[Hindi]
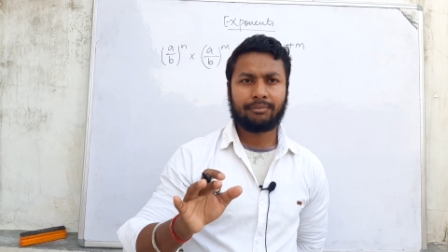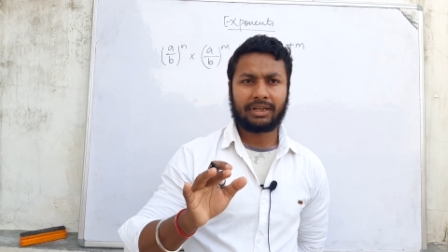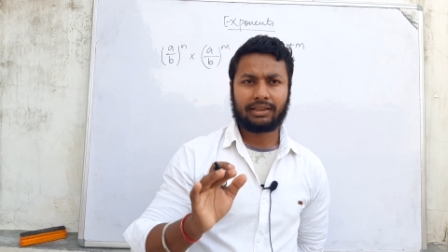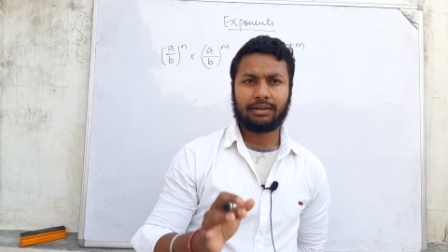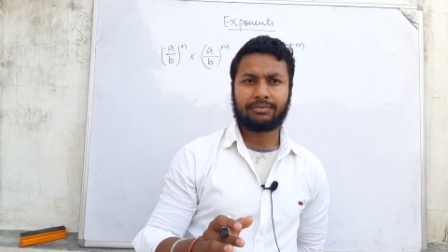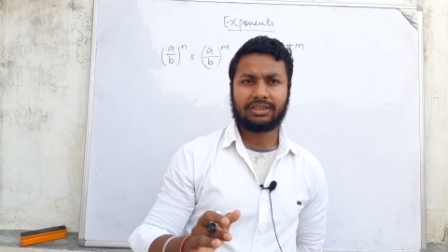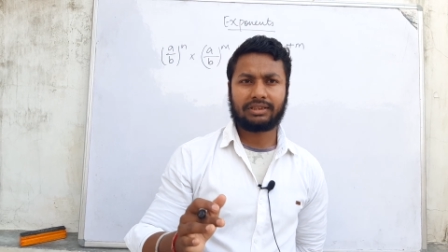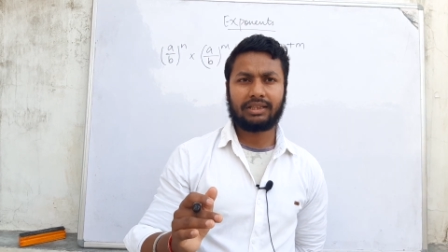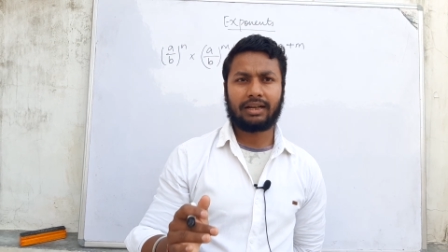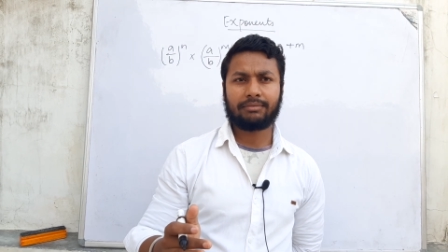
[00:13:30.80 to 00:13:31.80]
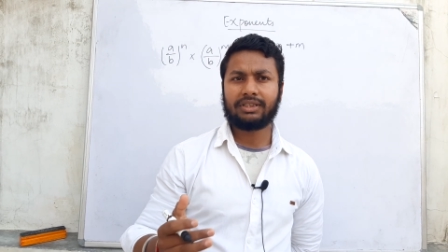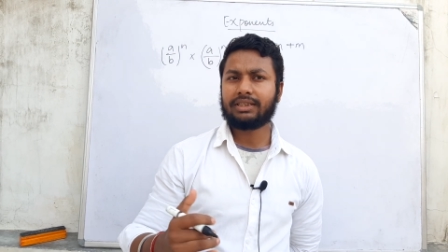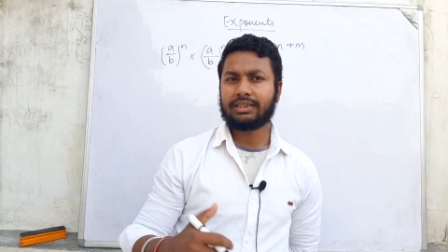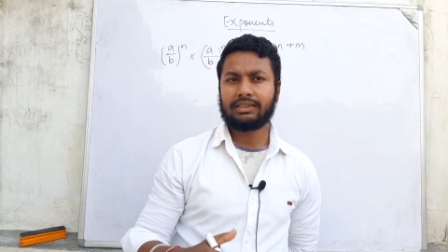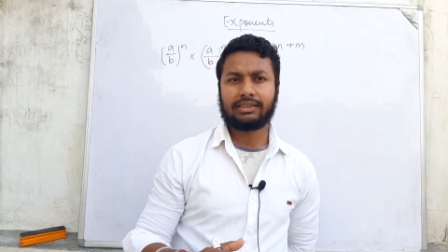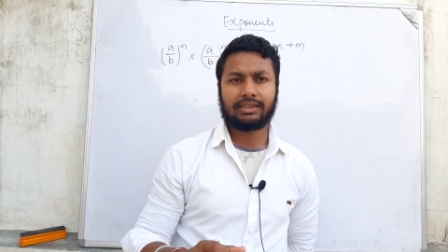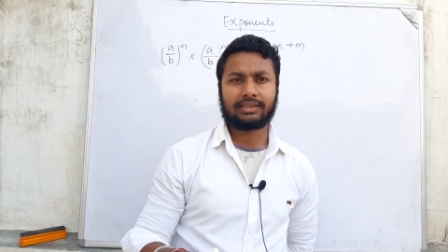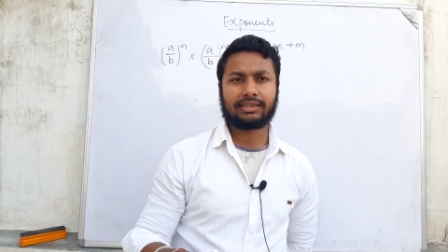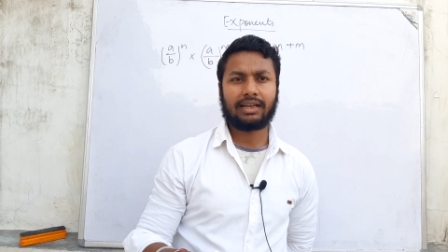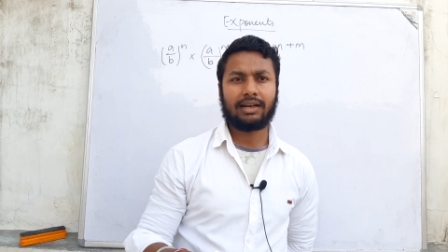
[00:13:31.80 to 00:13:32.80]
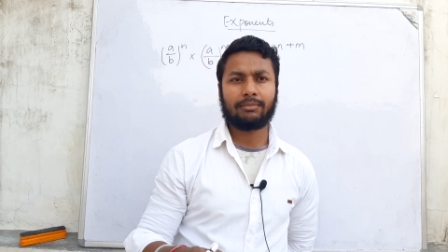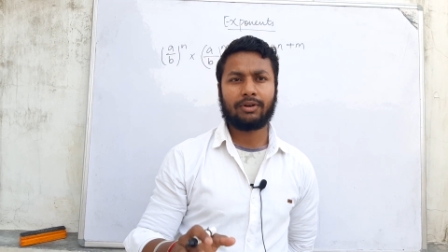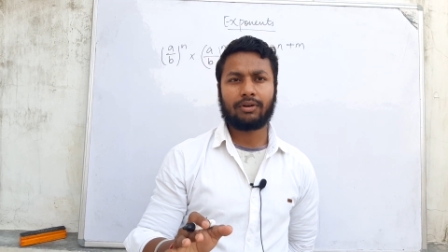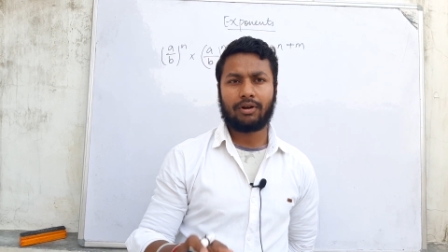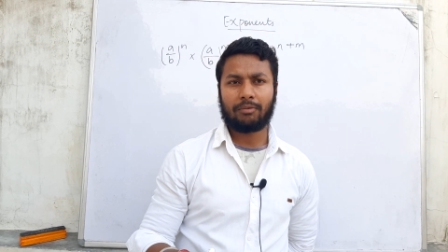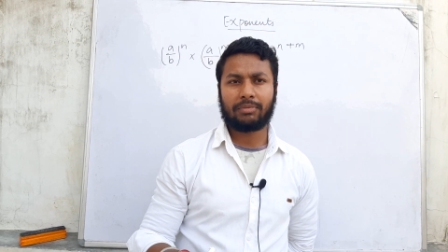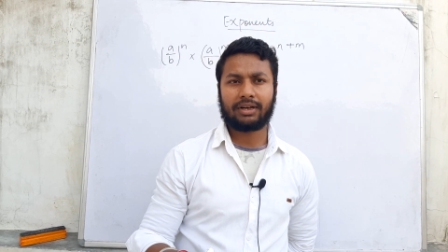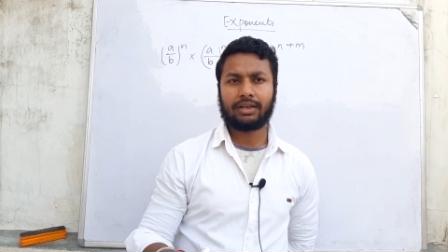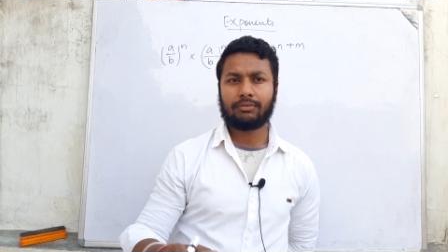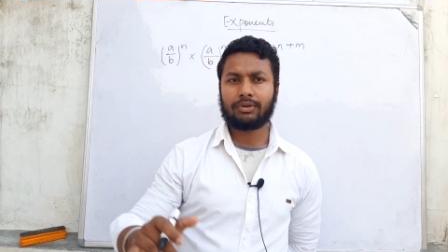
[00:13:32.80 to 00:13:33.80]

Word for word: मतलब जितना भी इंटीजर्स का हम लोग लॉ पढ़े हैं